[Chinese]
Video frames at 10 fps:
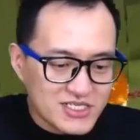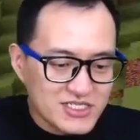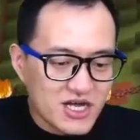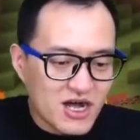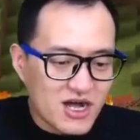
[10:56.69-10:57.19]

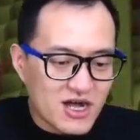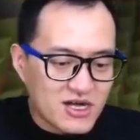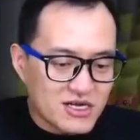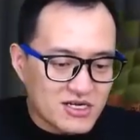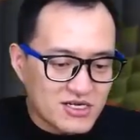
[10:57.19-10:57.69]
呀，
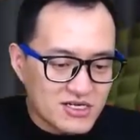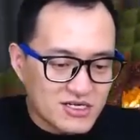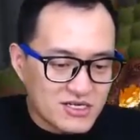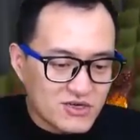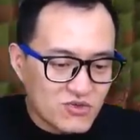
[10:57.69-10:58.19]

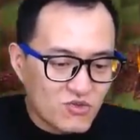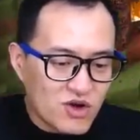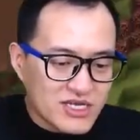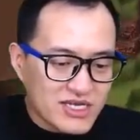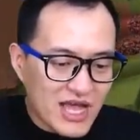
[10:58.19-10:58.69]

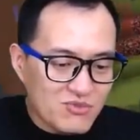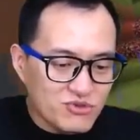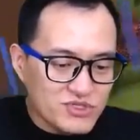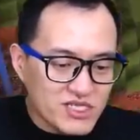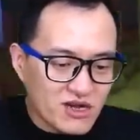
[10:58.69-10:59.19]
我干
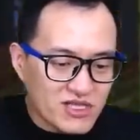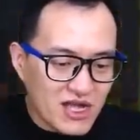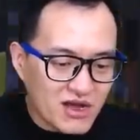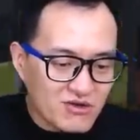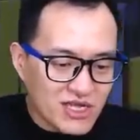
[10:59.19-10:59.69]
不掉他，
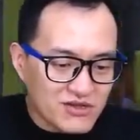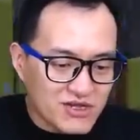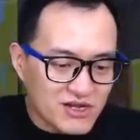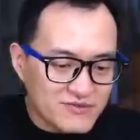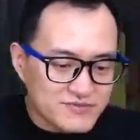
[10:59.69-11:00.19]
好干掉一
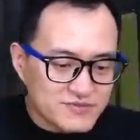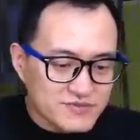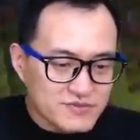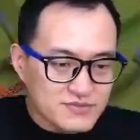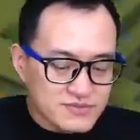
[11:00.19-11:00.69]
个。
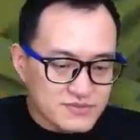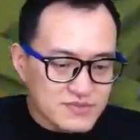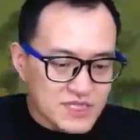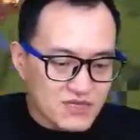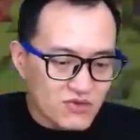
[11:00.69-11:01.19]

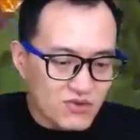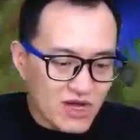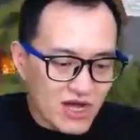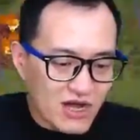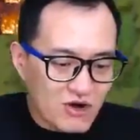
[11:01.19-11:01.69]

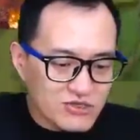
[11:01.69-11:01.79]
哇，好